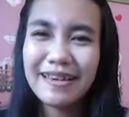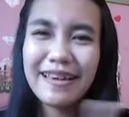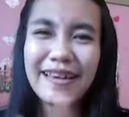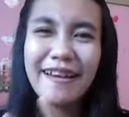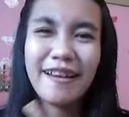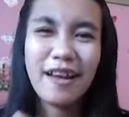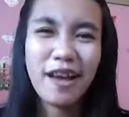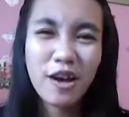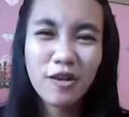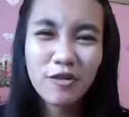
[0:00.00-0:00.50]

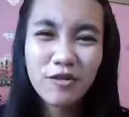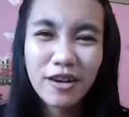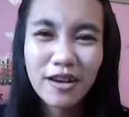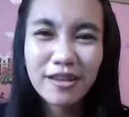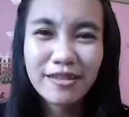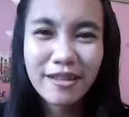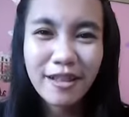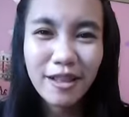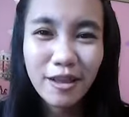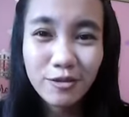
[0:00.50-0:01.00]
karena aku
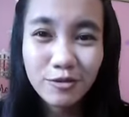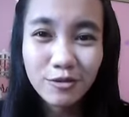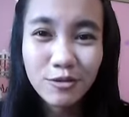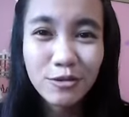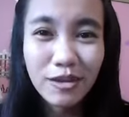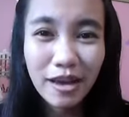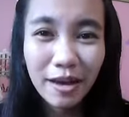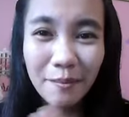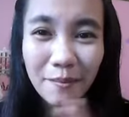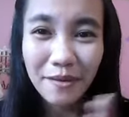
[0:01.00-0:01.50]
nggak terlalu
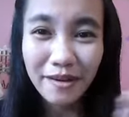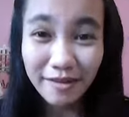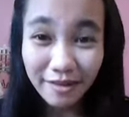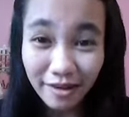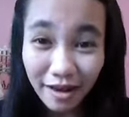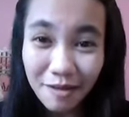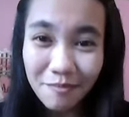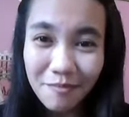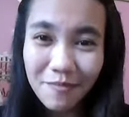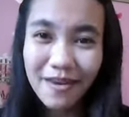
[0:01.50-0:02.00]
suka
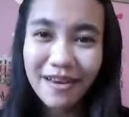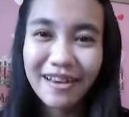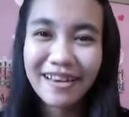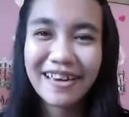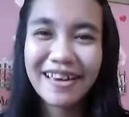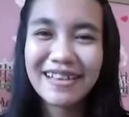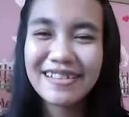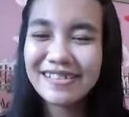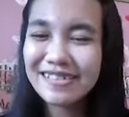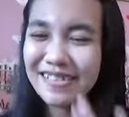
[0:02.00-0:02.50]
make up ya
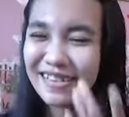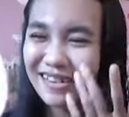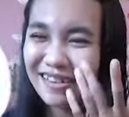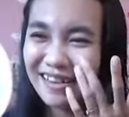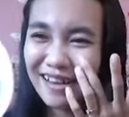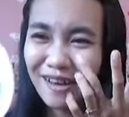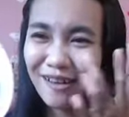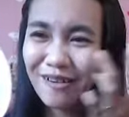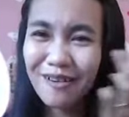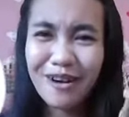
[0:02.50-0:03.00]
guys
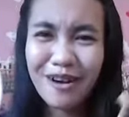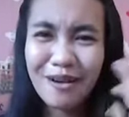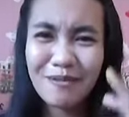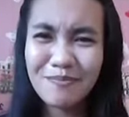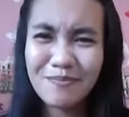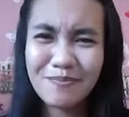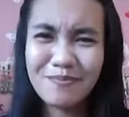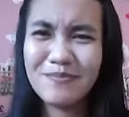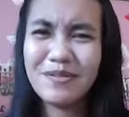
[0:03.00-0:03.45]
jadi aku nggak